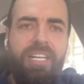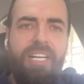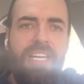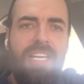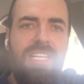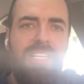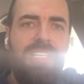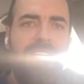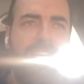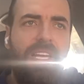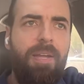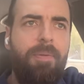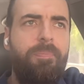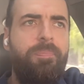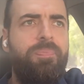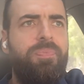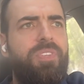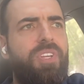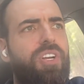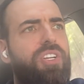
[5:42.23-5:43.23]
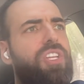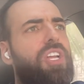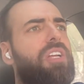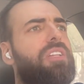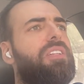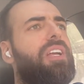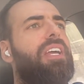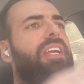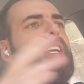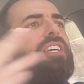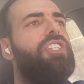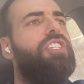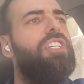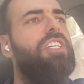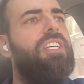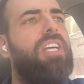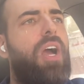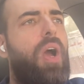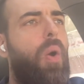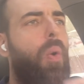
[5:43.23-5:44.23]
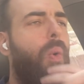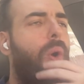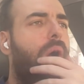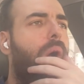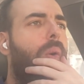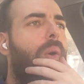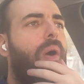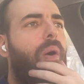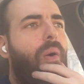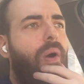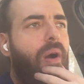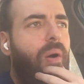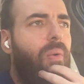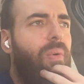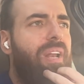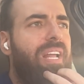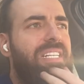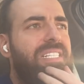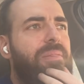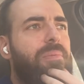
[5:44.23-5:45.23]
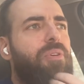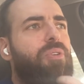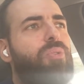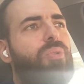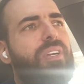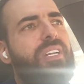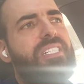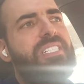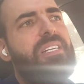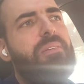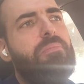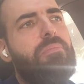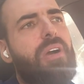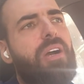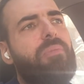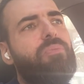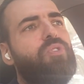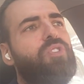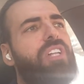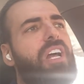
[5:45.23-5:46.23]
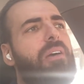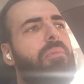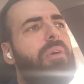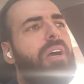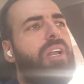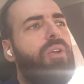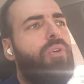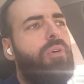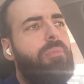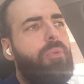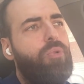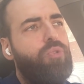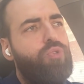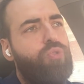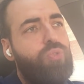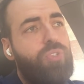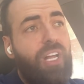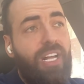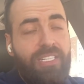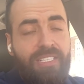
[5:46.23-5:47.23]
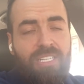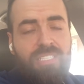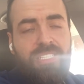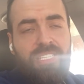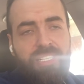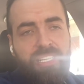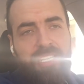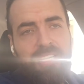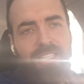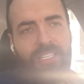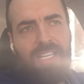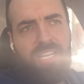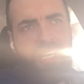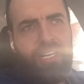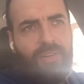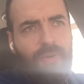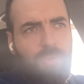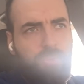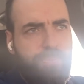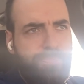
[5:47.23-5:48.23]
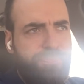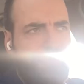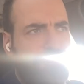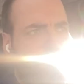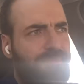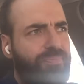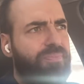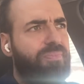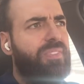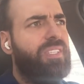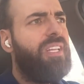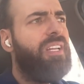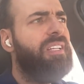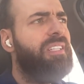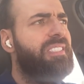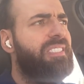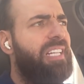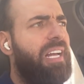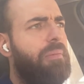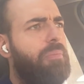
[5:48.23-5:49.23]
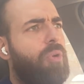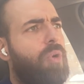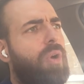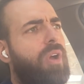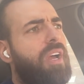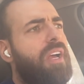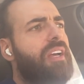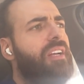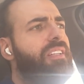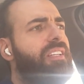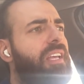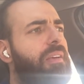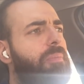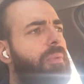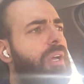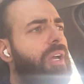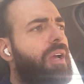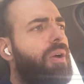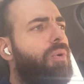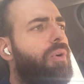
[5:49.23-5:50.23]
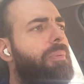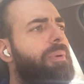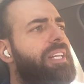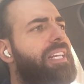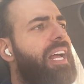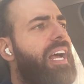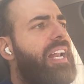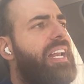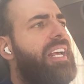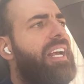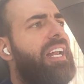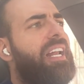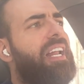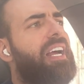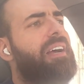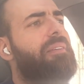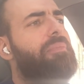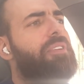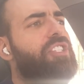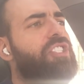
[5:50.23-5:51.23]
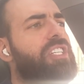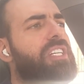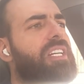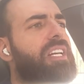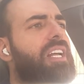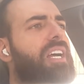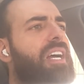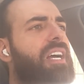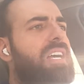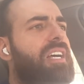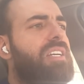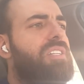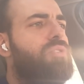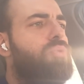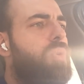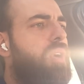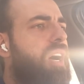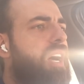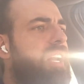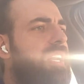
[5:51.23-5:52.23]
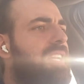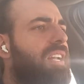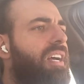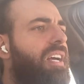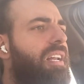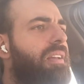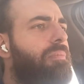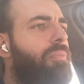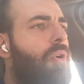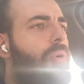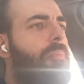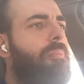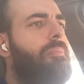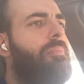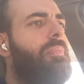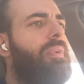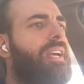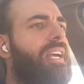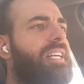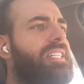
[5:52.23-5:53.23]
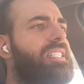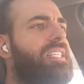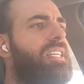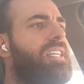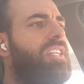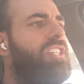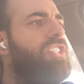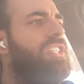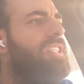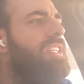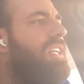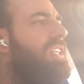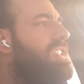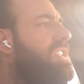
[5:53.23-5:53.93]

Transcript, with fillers: انك انت تحط اي شيء او او او او لازم يكون الاسم ما مستعمل وموجود حتى تقدر انت انه تستعمله طيب وبالتالي هلا بنجي لسؤالنا المهم كثير جدا